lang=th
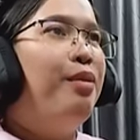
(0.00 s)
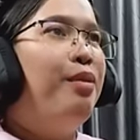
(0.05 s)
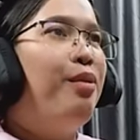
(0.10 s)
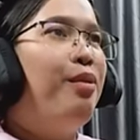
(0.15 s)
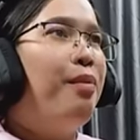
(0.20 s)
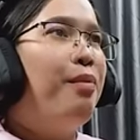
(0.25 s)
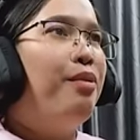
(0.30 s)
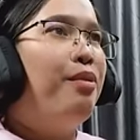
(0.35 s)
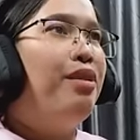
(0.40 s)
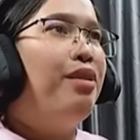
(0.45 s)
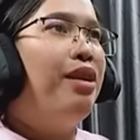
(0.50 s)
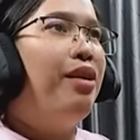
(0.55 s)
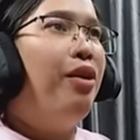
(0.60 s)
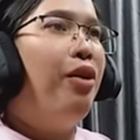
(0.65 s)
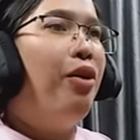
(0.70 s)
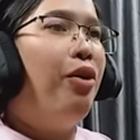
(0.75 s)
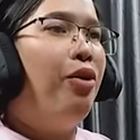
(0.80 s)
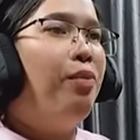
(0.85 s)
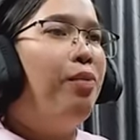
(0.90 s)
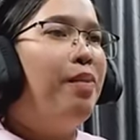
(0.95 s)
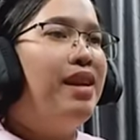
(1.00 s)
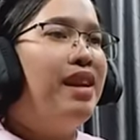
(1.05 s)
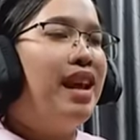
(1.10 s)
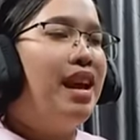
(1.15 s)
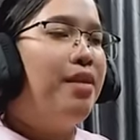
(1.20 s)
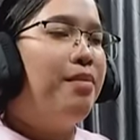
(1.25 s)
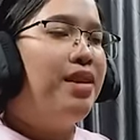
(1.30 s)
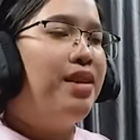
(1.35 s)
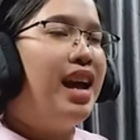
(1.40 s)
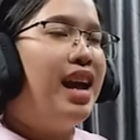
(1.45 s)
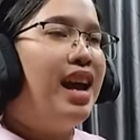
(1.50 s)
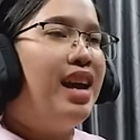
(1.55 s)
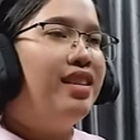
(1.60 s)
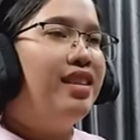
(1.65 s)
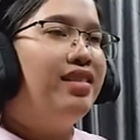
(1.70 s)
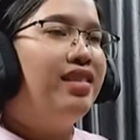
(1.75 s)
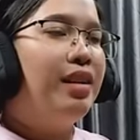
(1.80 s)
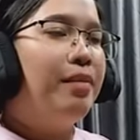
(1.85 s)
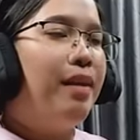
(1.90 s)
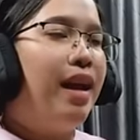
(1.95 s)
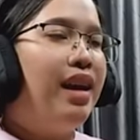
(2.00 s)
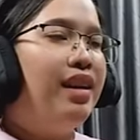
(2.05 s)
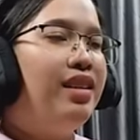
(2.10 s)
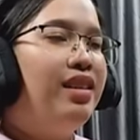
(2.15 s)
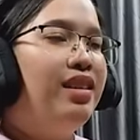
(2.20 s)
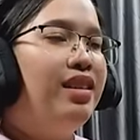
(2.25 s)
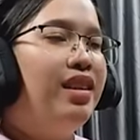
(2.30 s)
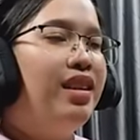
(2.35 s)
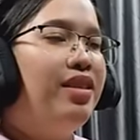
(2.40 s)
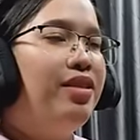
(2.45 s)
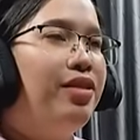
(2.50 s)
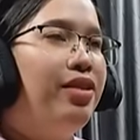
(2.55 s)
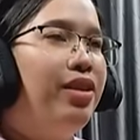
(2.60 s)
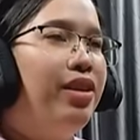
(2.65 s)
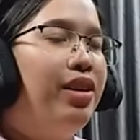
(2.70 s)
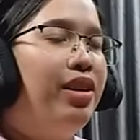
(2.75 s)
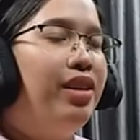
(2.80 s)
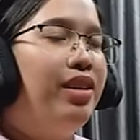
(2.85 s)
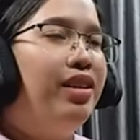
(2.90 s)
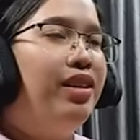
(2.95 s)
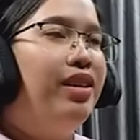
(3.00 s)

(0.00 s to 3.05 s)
แปลว่ามิวยังออกไปไหนไม่ได้อีกสักพักหนึ่งเลยเนาะ